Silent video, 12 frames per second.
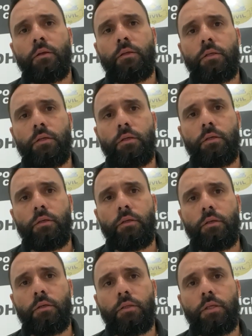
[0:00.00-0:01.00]

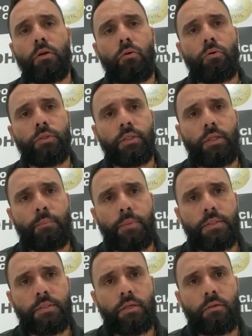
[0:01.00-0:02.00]
que, que consta da
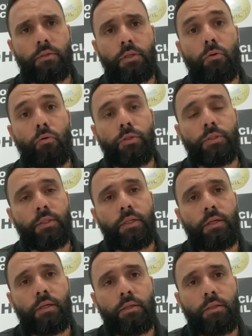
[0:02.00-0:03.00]
prisão, que consta
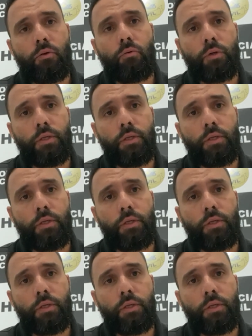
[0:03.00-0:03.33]
da, que,